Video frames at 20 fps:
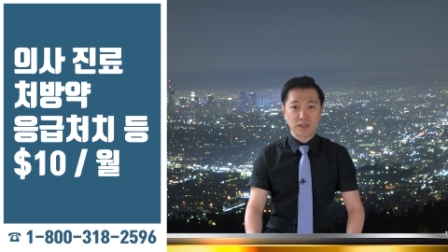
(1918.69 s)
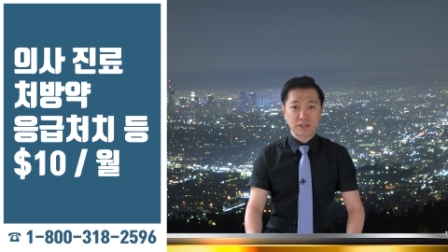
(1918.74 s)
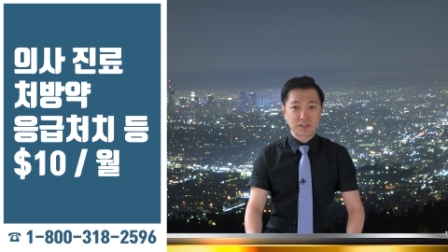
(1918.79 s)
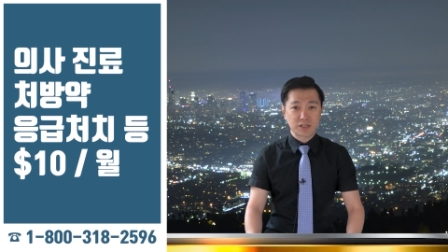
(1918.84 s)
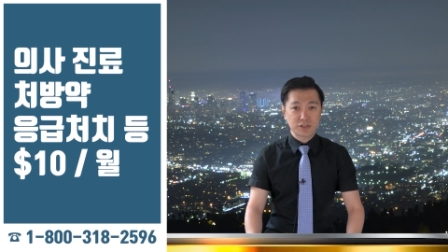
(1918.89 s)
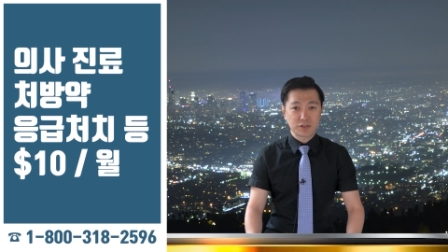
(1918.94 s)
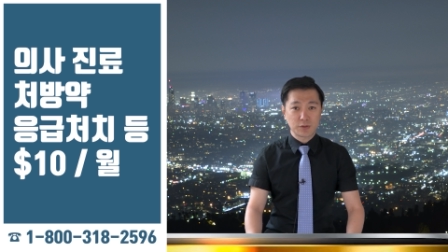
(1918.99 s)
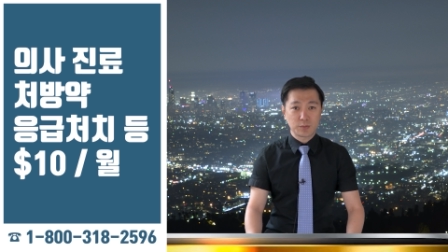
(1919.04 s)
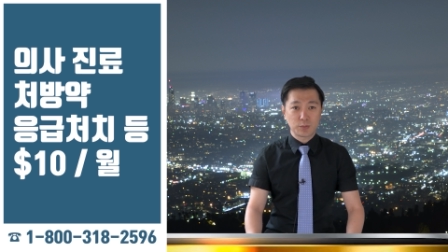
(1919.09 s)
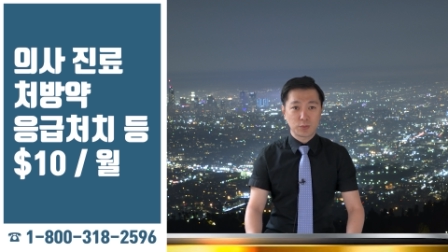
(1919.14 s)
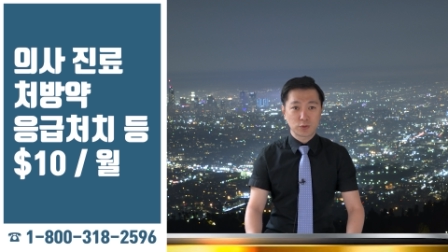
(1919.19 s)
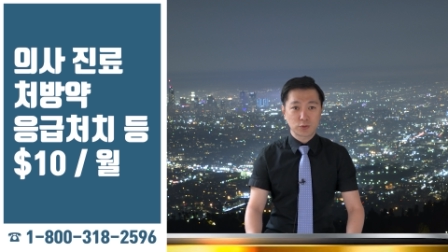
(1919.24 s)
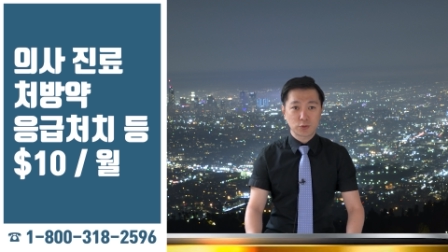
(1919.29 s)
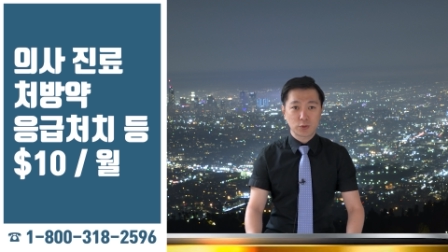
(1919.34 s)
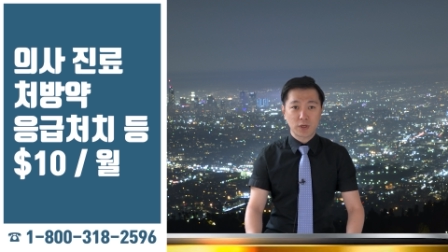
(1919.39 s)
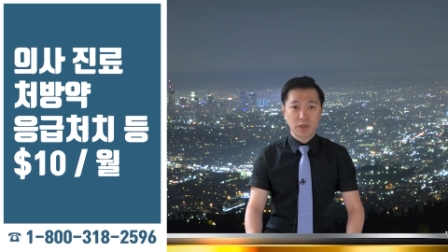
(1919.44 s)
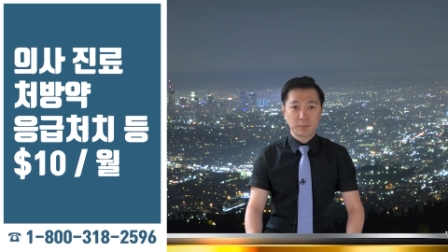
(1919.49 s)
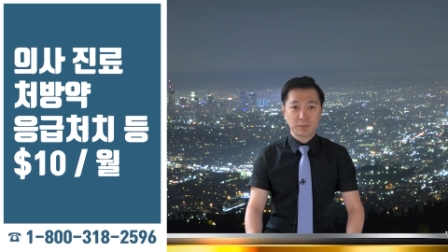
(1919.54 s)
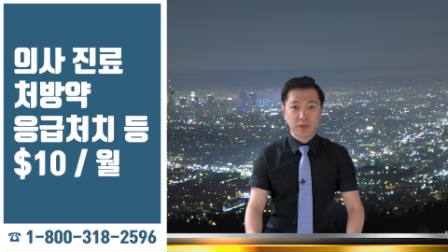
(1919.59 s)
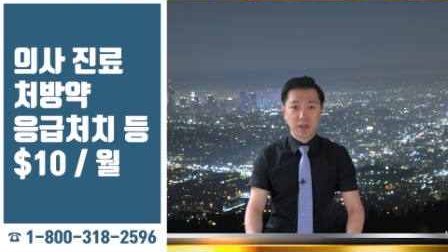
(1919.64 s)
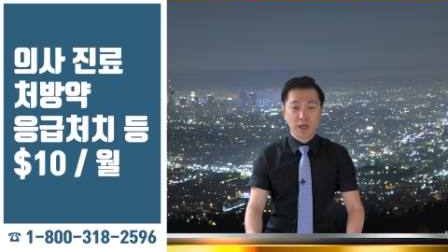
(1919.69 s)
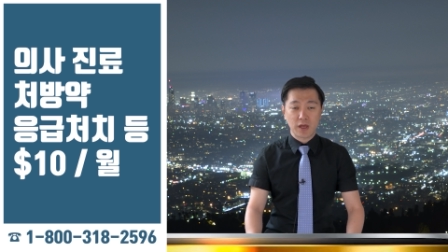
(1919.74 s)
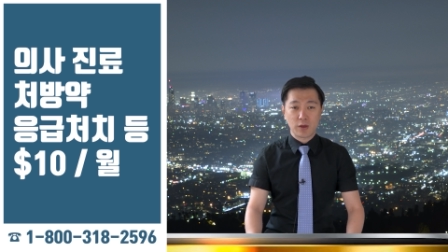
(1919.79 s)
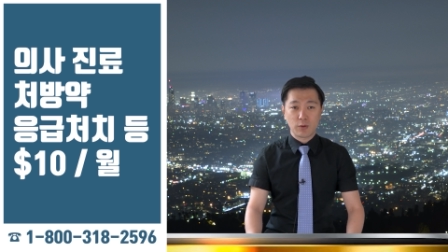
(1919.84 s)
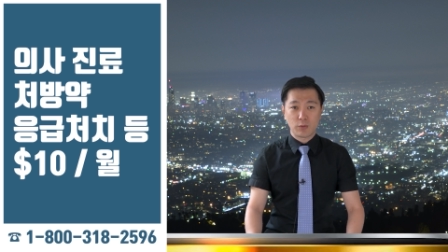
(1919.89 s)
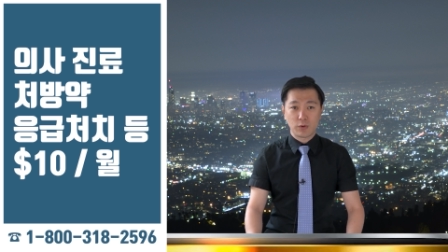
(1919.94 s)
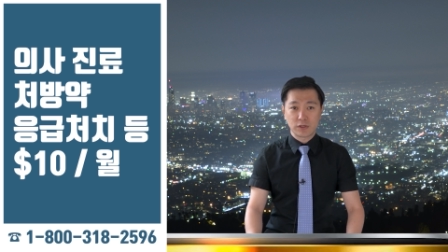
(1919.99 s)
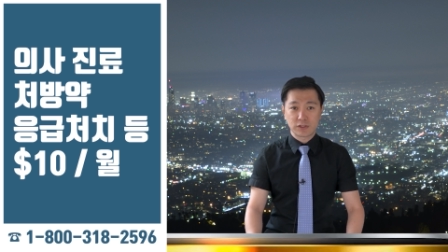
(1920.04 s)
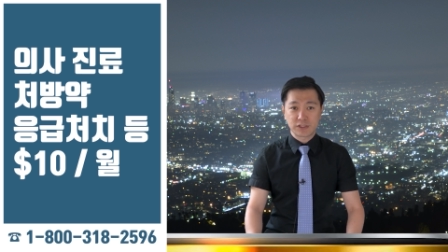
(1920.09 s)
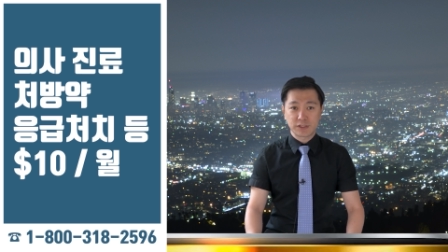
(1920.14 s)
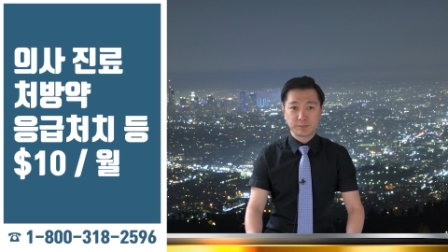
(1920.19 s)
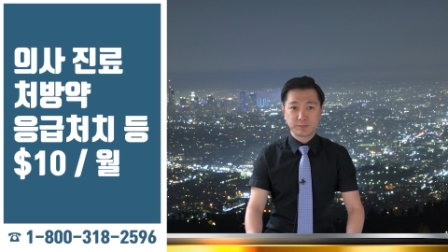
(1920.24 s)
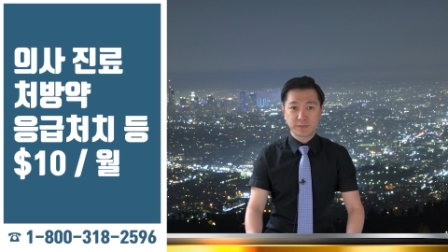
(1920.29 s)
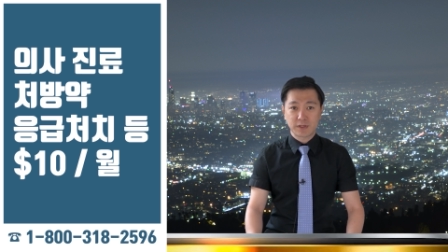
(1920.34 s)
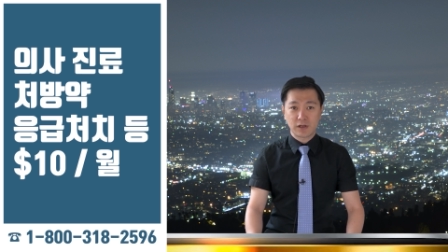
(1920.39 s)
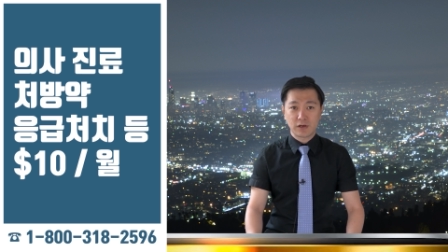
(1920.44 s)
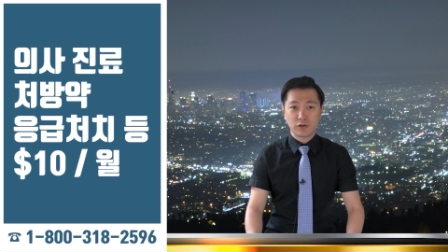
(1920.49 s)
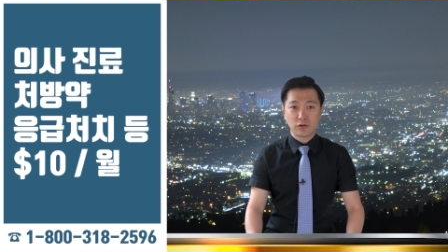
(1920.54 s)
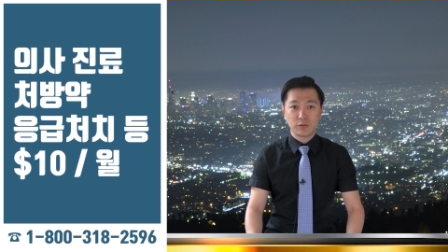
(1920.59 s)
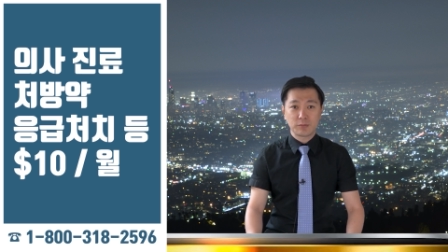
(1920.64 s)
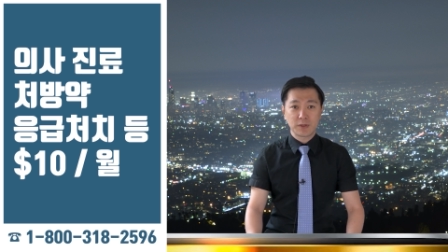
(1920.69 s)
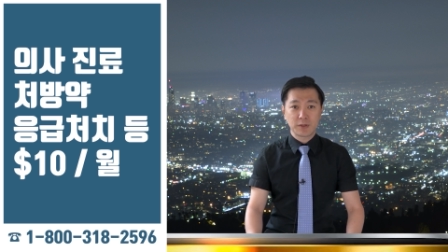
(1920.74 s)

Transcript: 재정 보조와 함께 월 10달러